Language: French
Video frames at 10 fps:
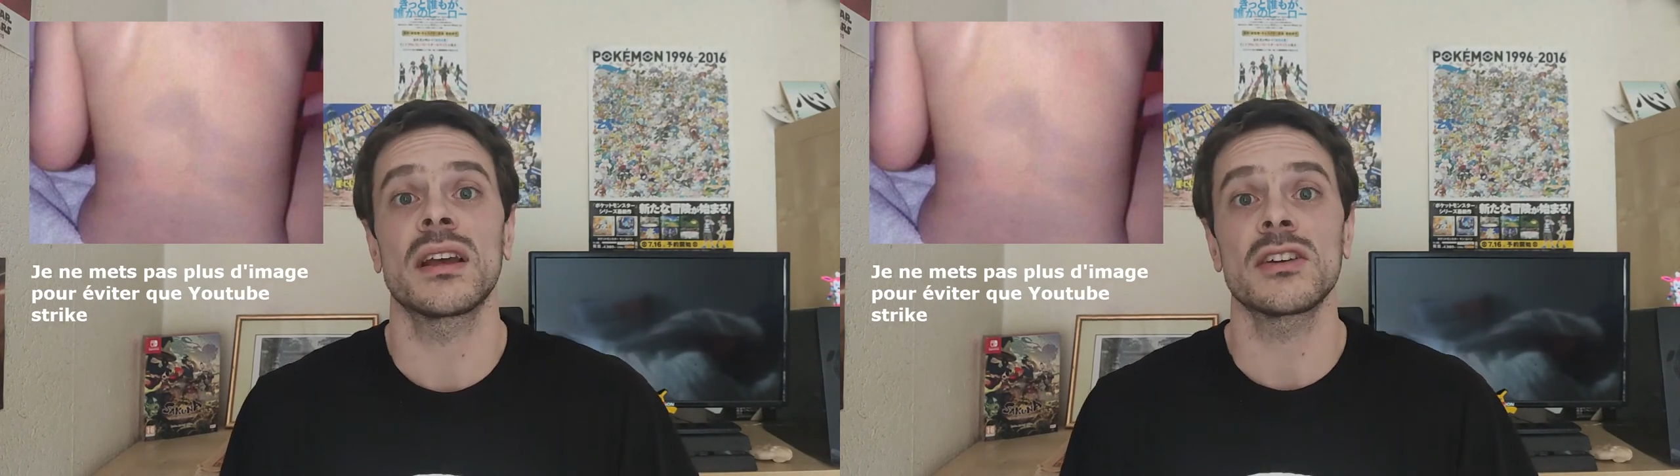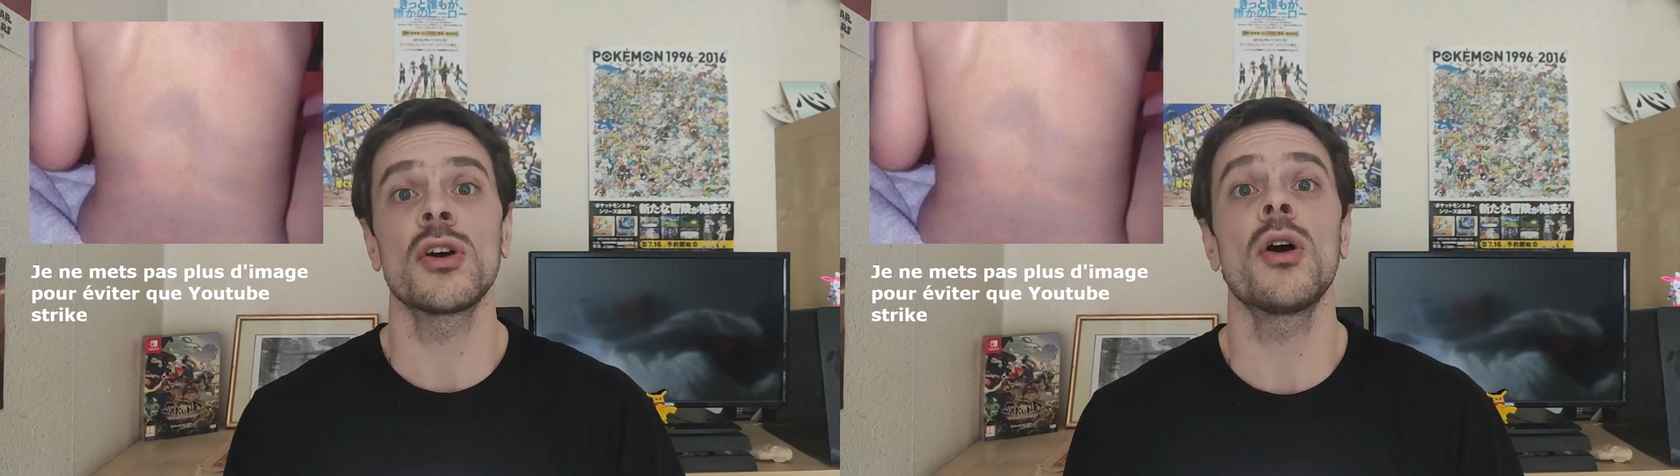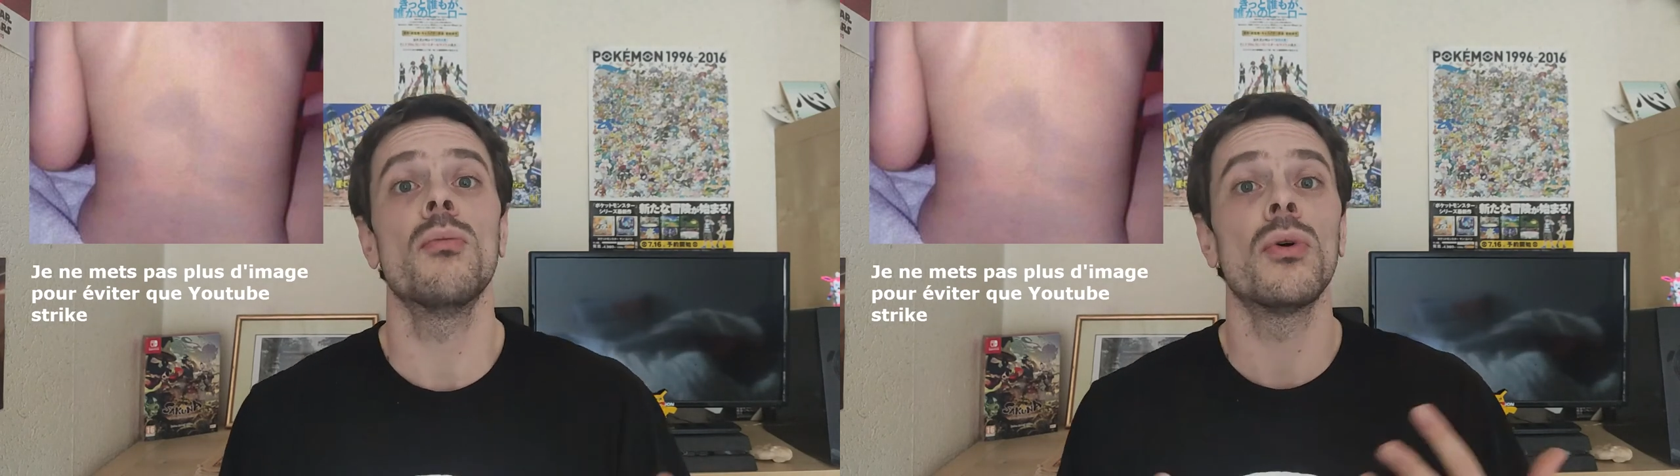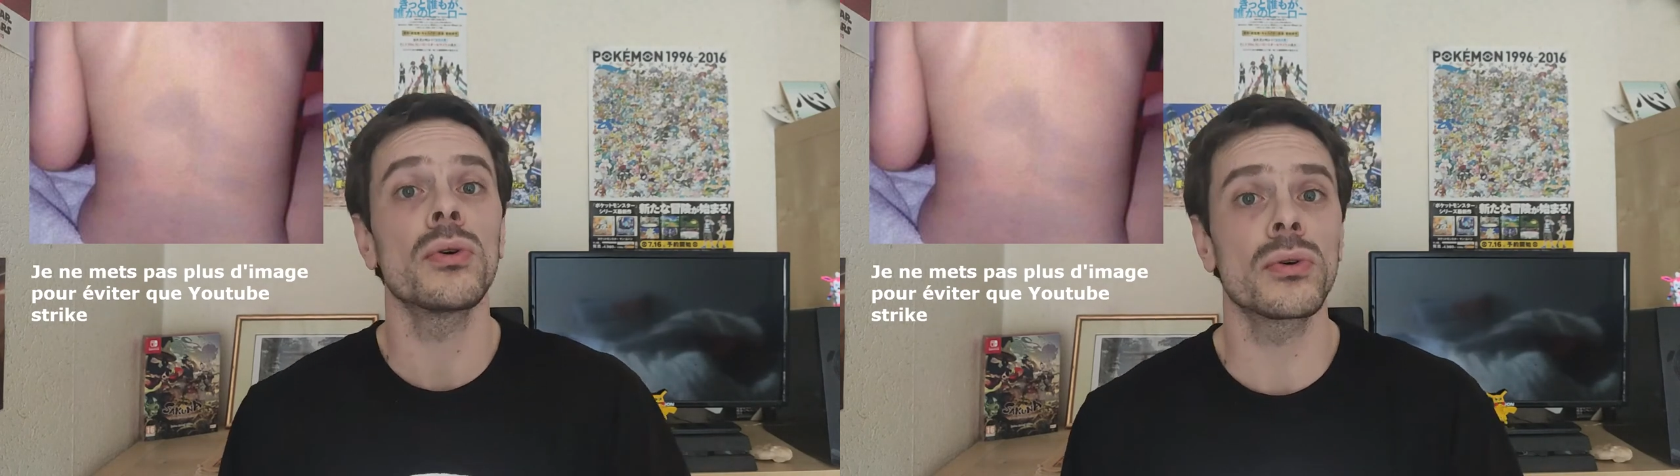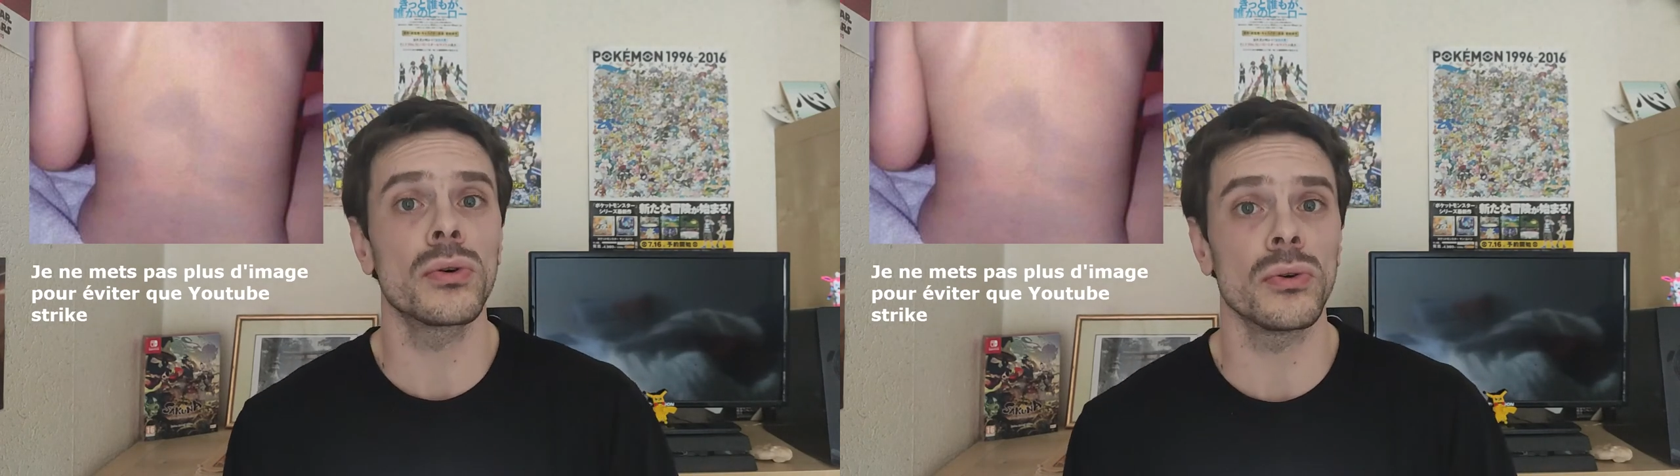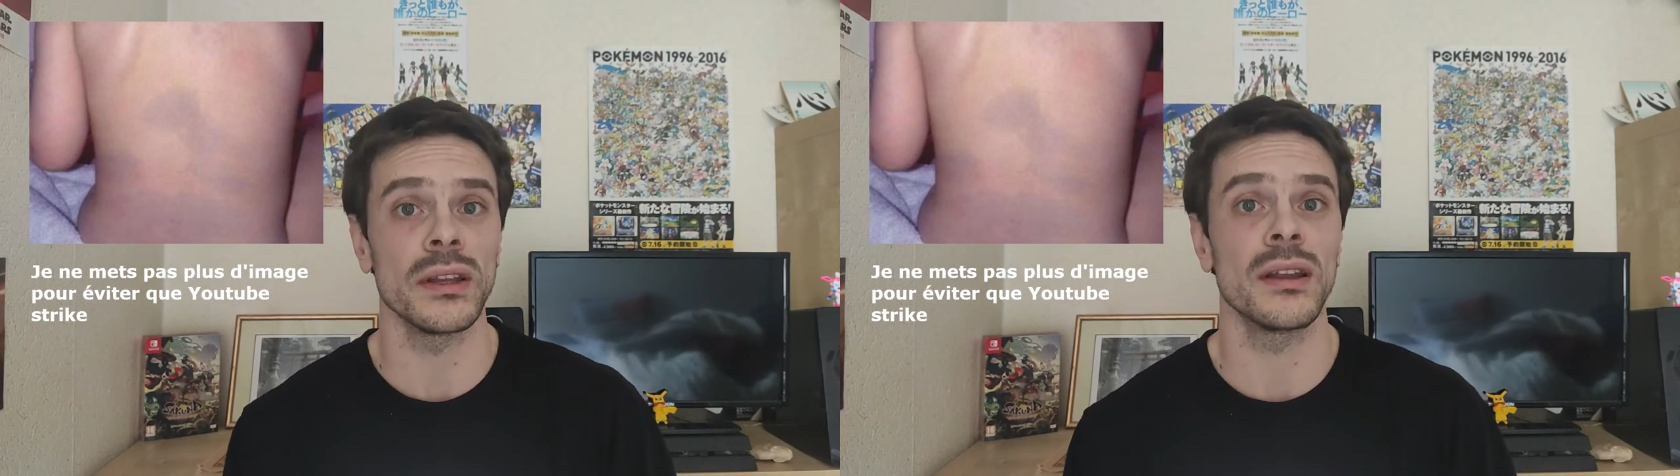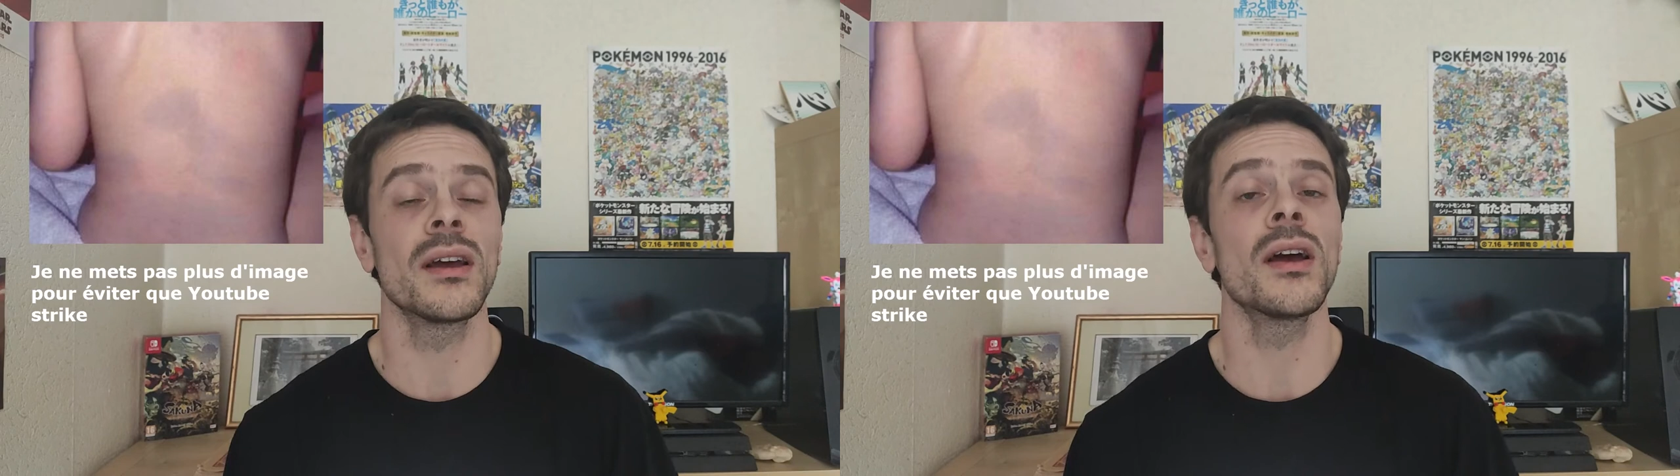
tache mongoloïde.